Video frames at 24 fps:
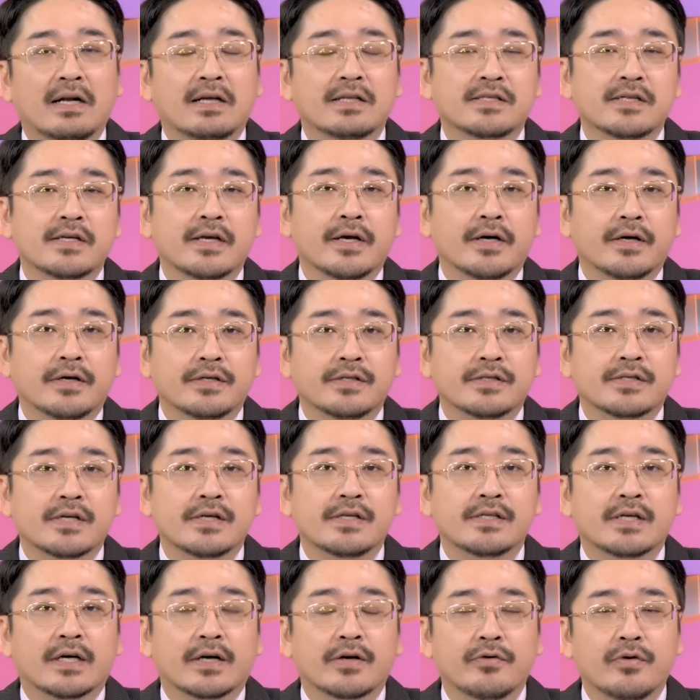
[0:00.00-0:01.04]
然这也很
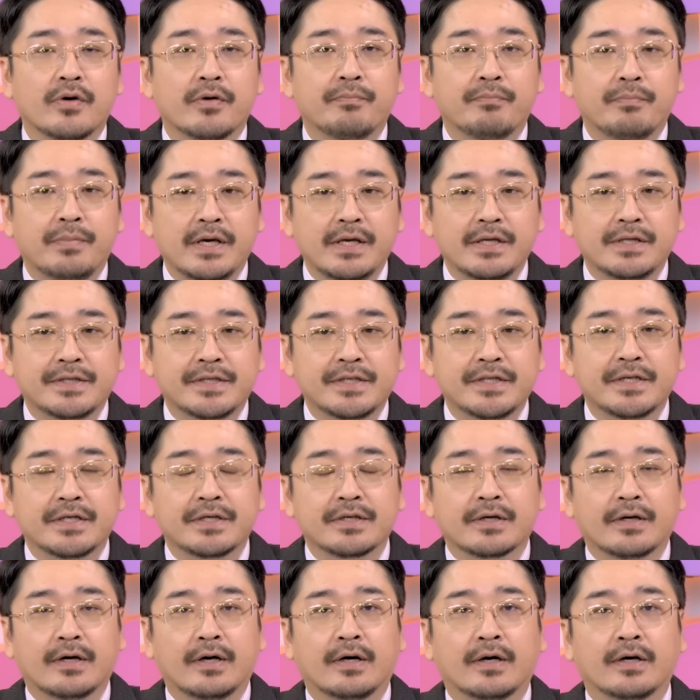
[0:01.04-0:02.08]
正常，因为毕
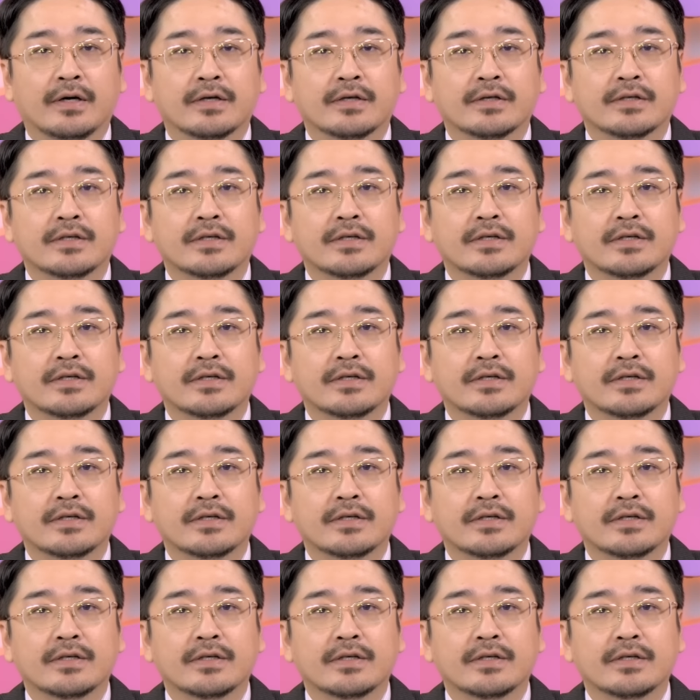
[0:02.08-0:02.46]
竟啊，